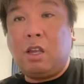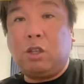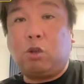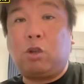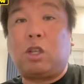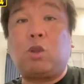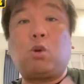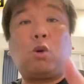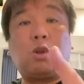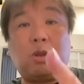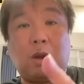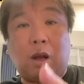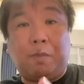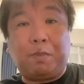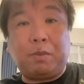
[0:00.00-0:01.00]
といったところで
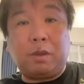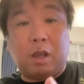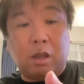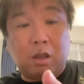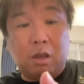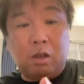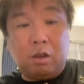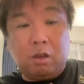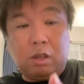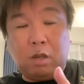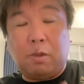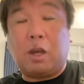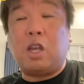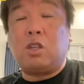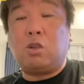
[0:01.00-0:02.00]
は、ね、
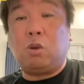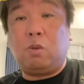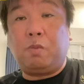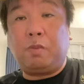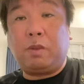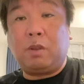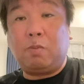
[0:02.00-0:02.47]
今現状、